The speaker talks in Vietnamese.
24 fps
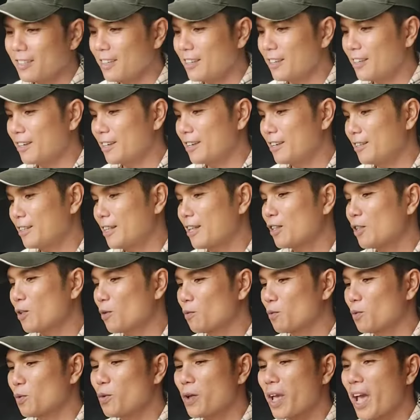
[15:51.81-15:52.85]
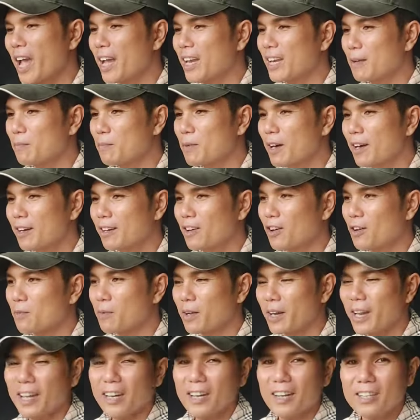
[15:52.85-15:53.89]
thì thanh tùng nuôi hai năm hơn rồi
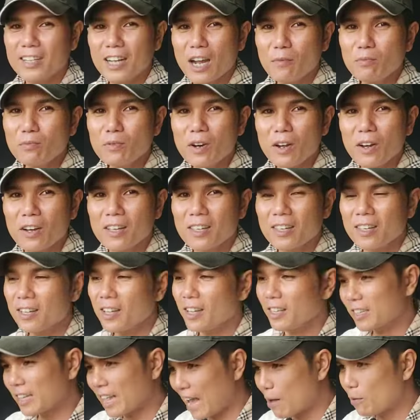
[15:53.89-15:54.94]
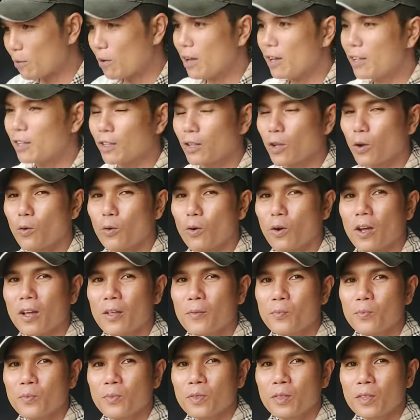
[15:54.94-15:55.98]
bữa nay nó sống rồi tạo có hình thù rồi
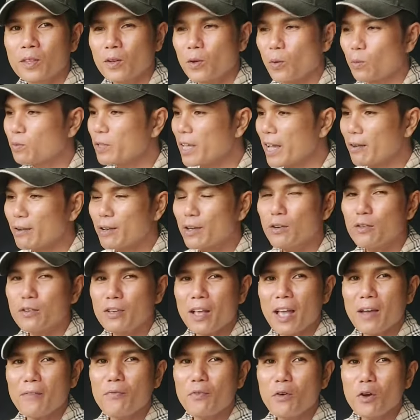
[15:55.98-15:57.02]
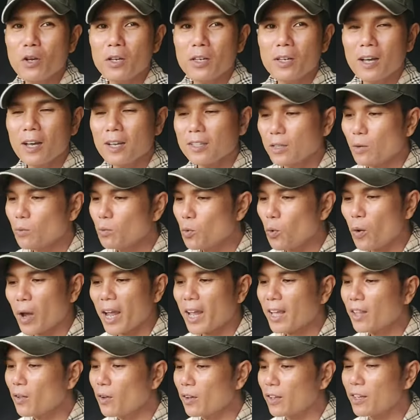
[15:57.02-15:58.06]
cũng giao lưu giá phôi à, sống
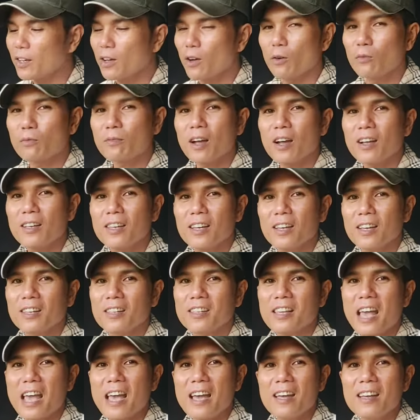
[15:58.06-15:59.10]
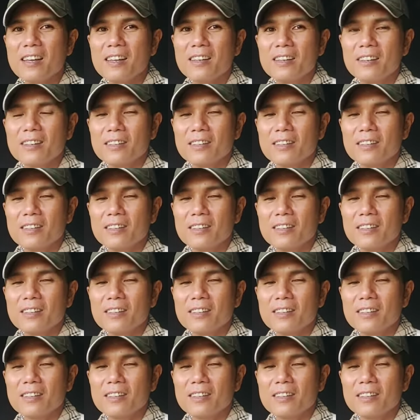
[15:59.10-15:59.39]
khỏe thôi chứ cũng có gì giá